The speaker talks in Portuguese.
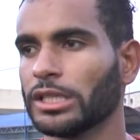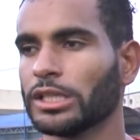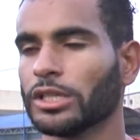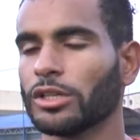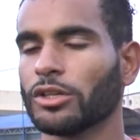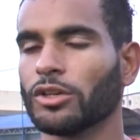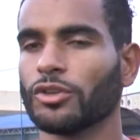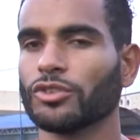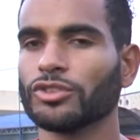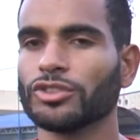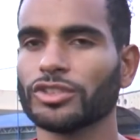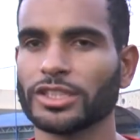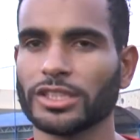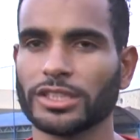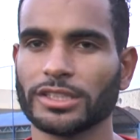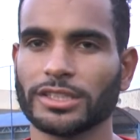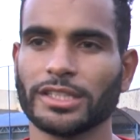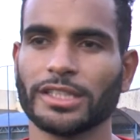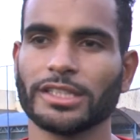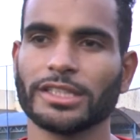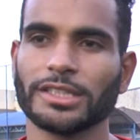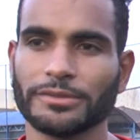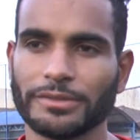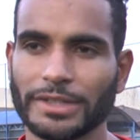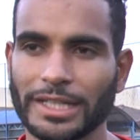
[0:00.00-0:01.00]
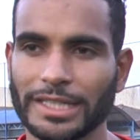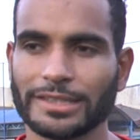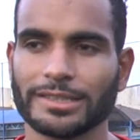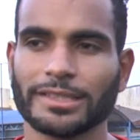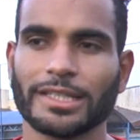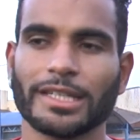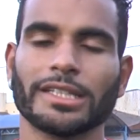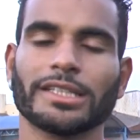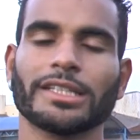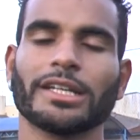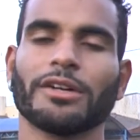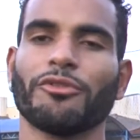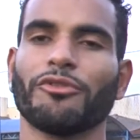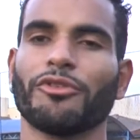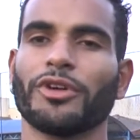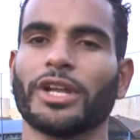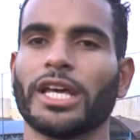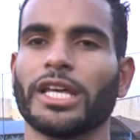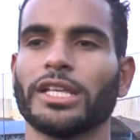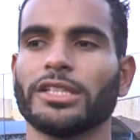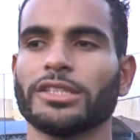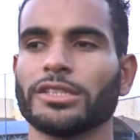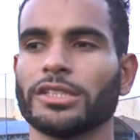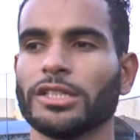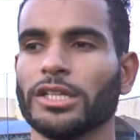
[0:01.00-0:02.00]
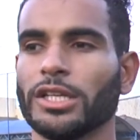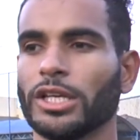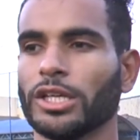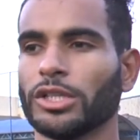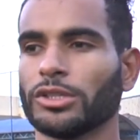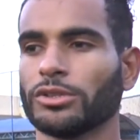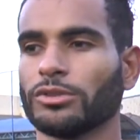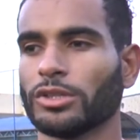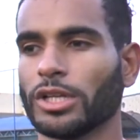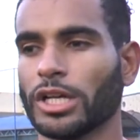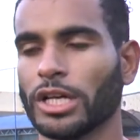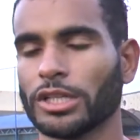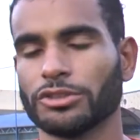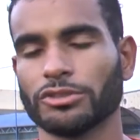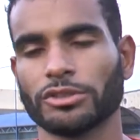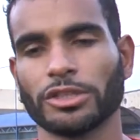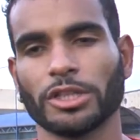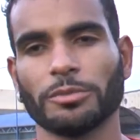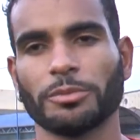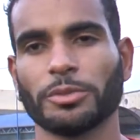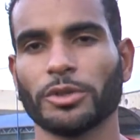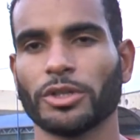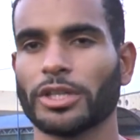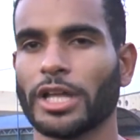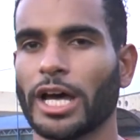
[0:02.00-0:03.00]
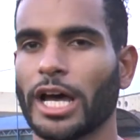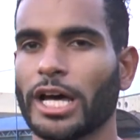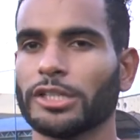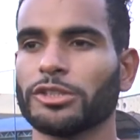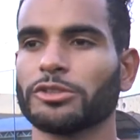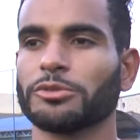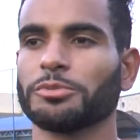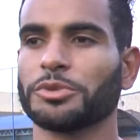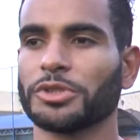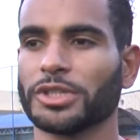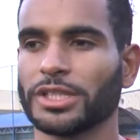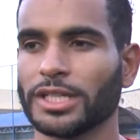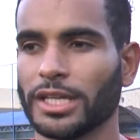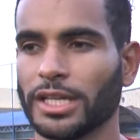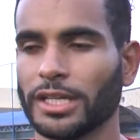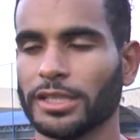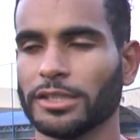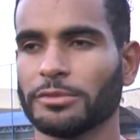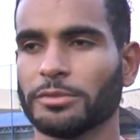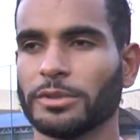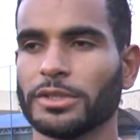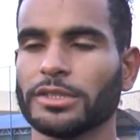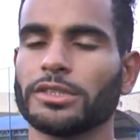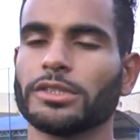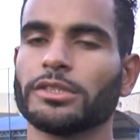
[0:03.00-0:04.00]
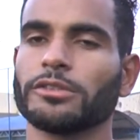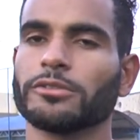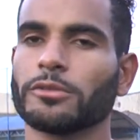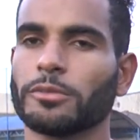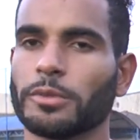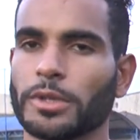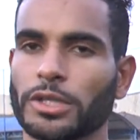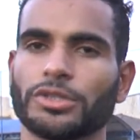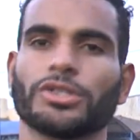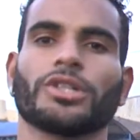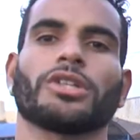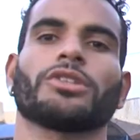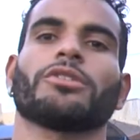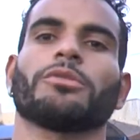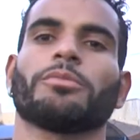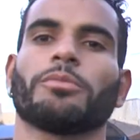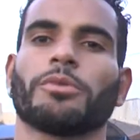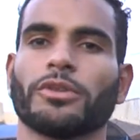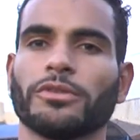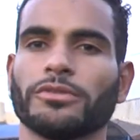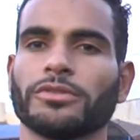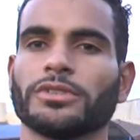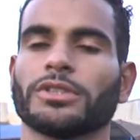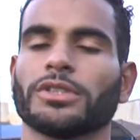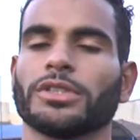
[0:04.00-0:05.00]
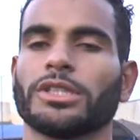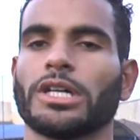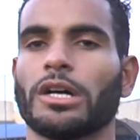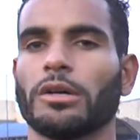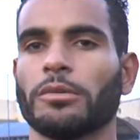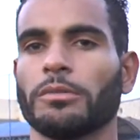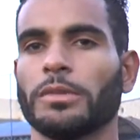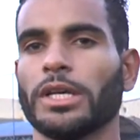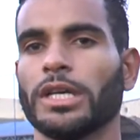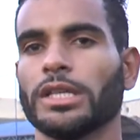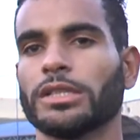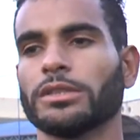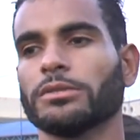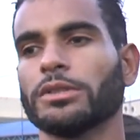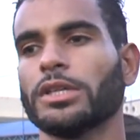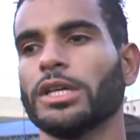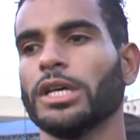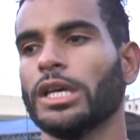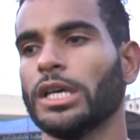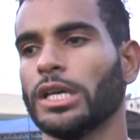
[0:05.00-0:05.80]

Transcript: que com certeza vai sair na frente durante o campeonato, porque é específico para jogador profissional mesmo.